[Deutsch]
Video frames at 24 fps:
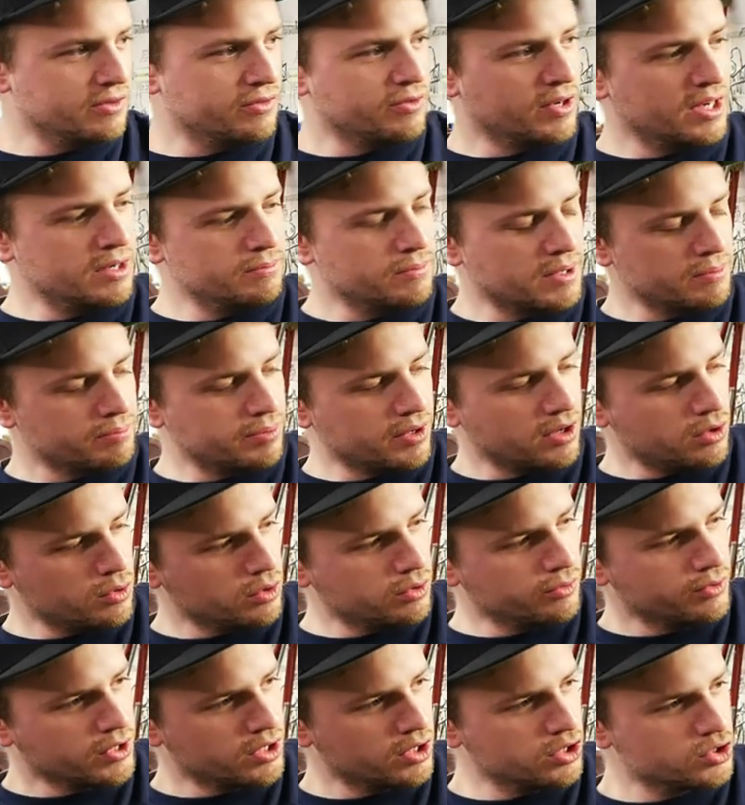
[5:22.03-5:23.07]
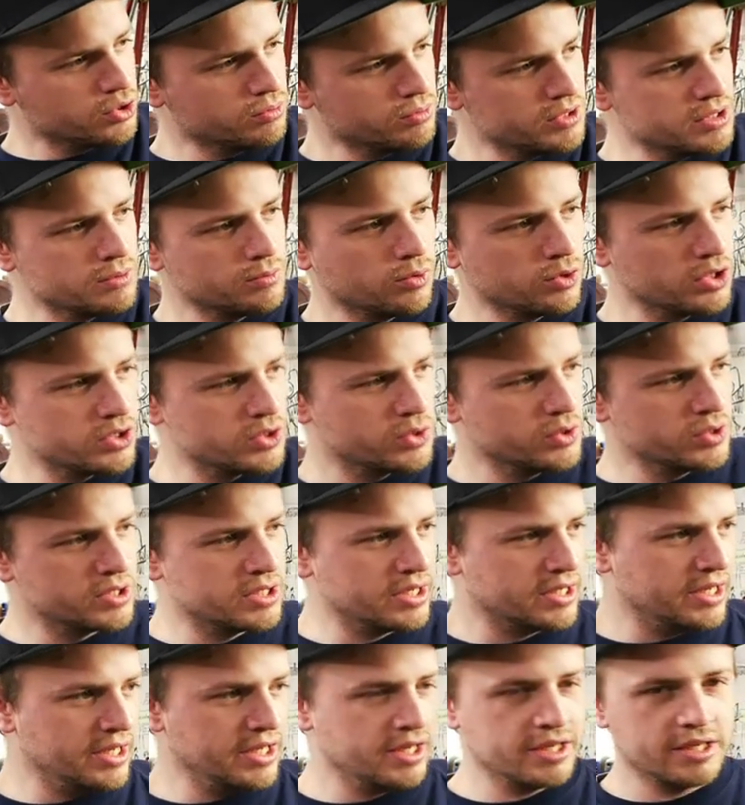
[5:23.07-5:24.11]
weil man braucht wirklich, um diesen Motor zu
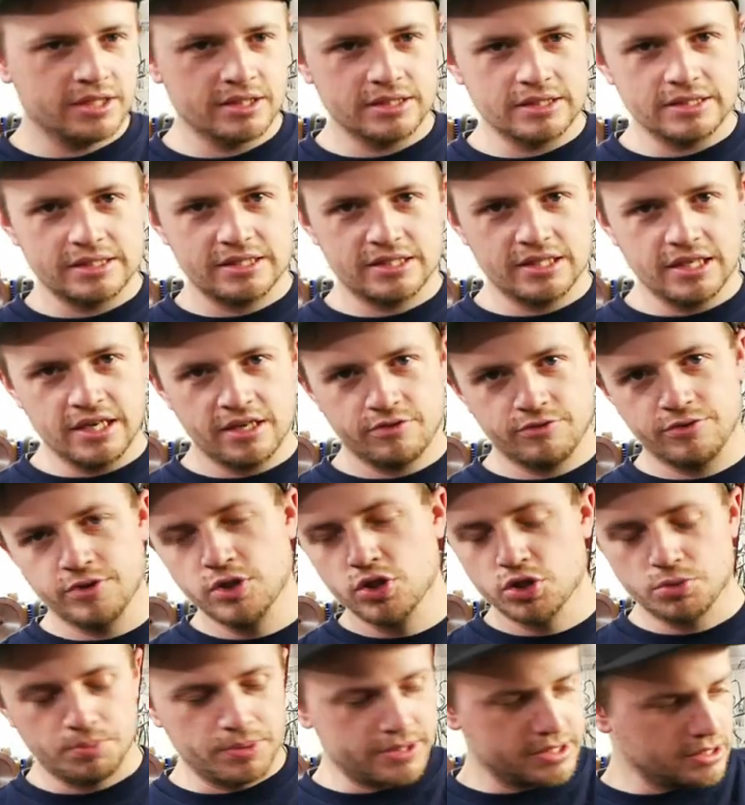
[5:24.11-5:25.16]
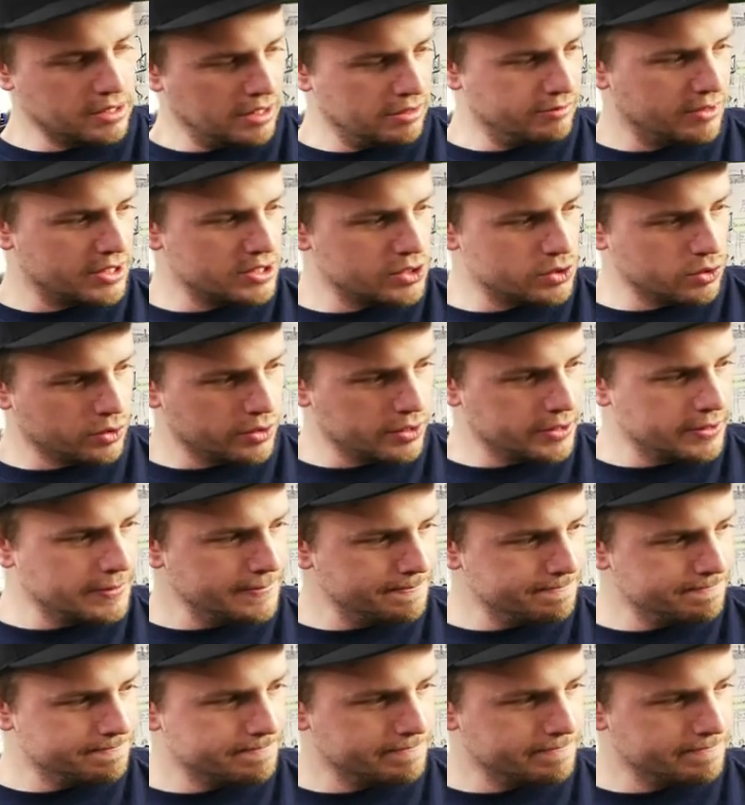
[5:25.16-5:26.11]
zerlegen, sehr viele Spezialwerkzeuge,